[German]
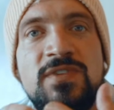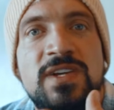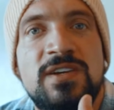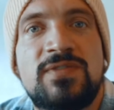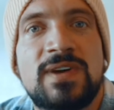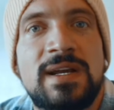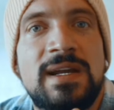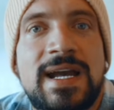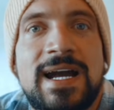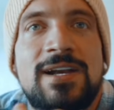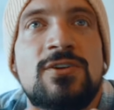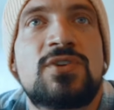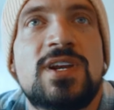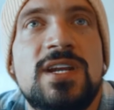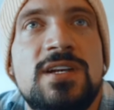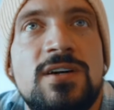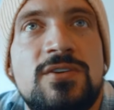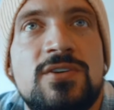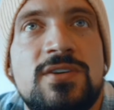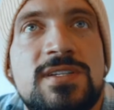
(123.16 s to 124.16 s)
wie viele
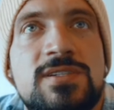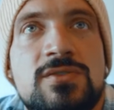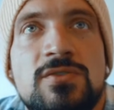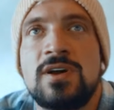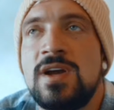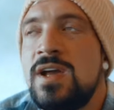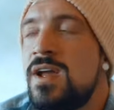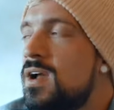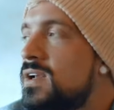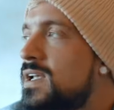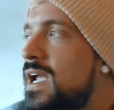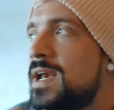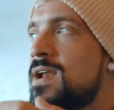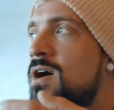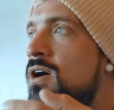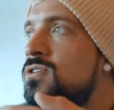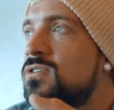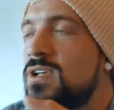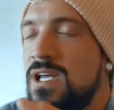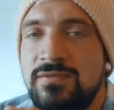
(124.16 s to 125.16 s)
Kalorien hat oder so.
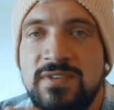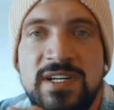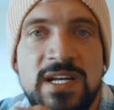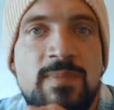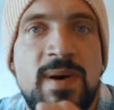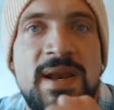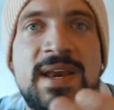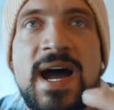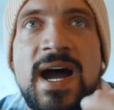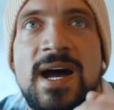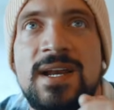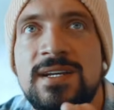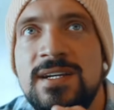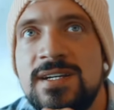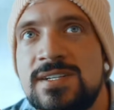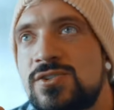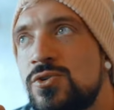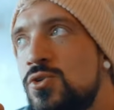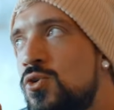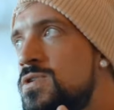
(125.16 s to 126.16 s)
Keine Ahnung, irgendwie eine
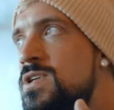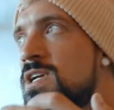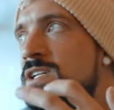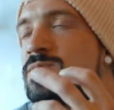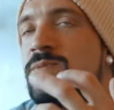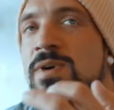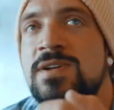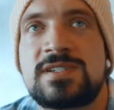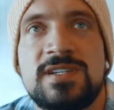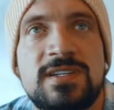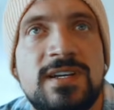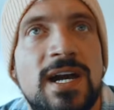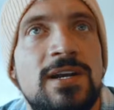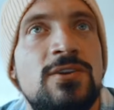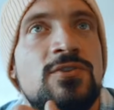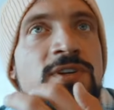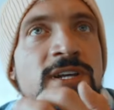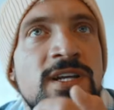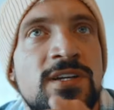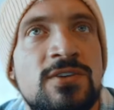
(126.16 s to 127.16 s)
Banane, so 120
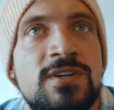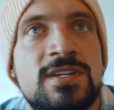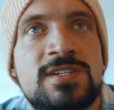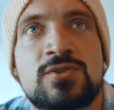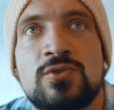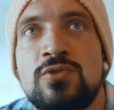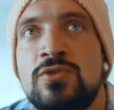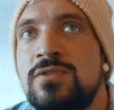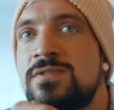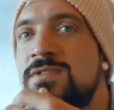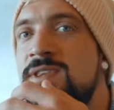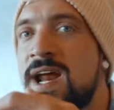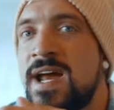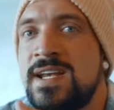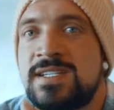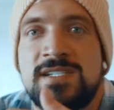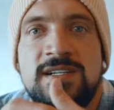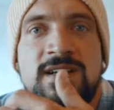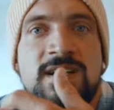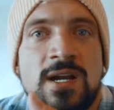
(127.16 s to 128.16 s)
Kalorien oder so,
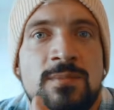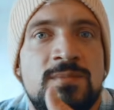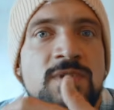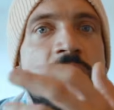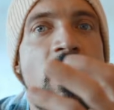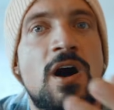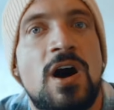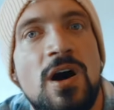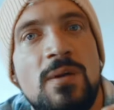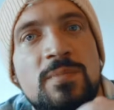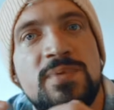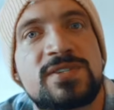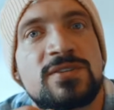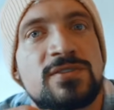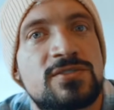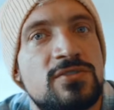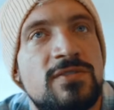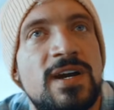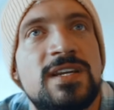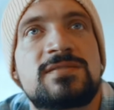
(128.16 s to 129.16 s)
30 Gramm Carbs
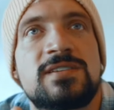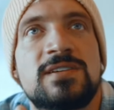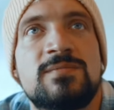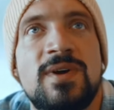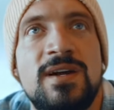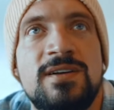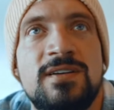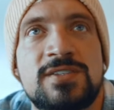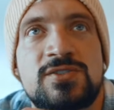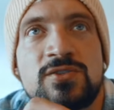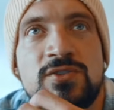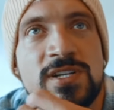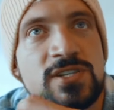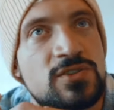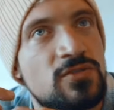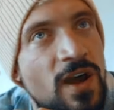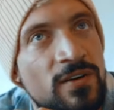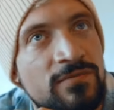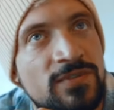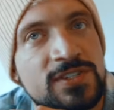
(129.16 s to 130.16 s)
und so, weißt du, ich meine, also
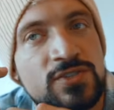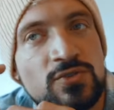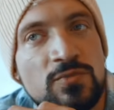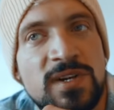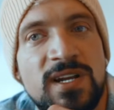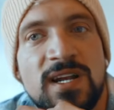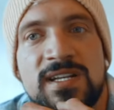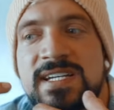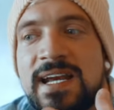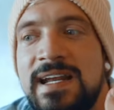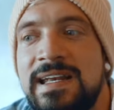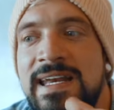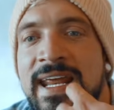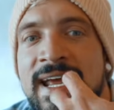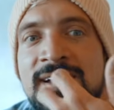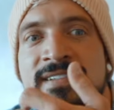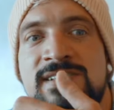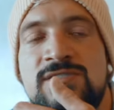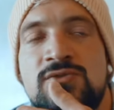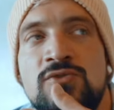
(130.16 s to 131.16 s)
dass du einfach so mit der Zeit
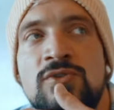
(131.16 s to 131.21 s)
lernst